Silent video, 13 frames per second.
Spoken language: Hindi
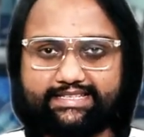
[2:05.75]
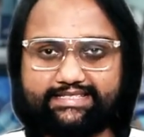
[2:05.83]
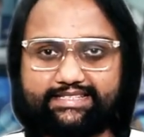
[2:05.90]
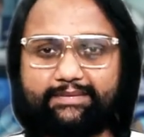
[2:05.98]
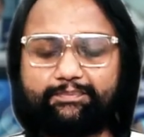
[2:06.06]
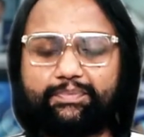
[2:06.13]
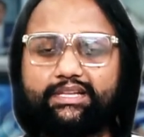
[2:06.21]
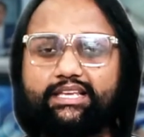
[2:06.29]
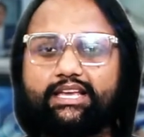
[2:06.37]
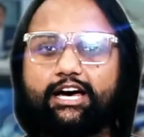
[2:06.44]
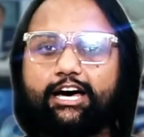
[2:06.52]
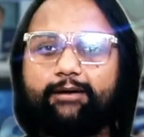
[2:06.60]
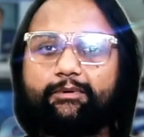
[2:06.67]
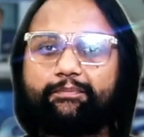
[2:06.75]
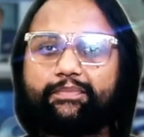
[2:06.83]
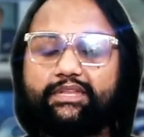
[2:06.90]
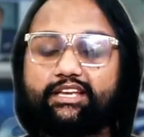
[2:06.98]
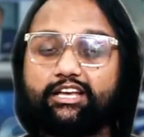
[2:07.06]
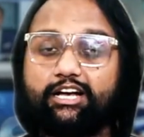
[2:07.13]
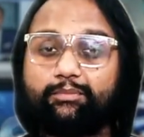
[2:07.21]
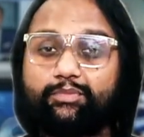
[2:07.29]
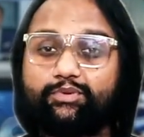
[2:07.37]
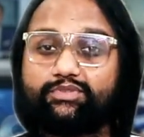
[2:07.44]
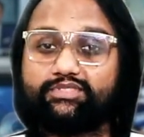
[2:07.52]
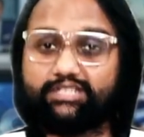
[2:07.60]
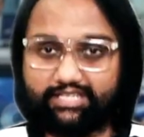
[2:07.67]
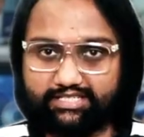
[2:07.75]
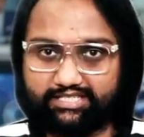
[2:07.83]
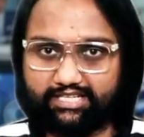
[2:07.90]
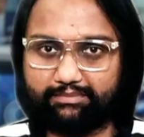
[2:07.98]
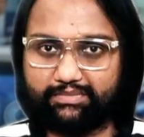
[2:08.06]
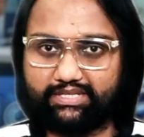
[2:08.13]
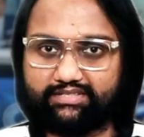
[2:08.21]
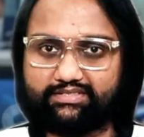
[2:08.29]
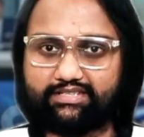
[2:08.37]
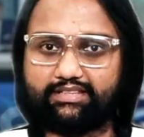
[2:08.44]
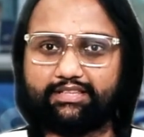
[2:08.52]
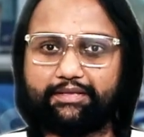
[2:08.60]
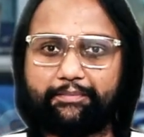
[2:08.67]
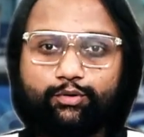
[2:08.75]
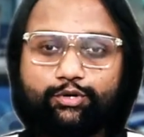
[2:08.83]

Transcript: सिंपली आप अपने काम को सरंजाम दे सकते हैं